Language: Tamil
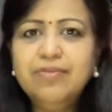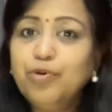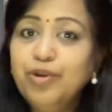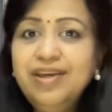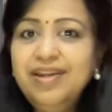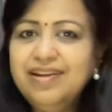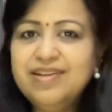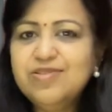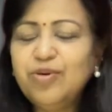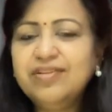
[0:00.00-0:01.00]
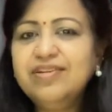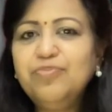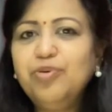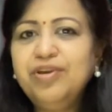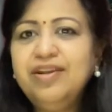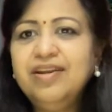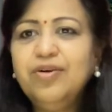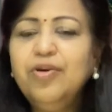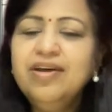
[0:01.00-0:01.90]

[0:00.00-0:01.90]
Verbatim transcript: புரியல என்ன சொல்றதுன்னு புரியலன்னொடனே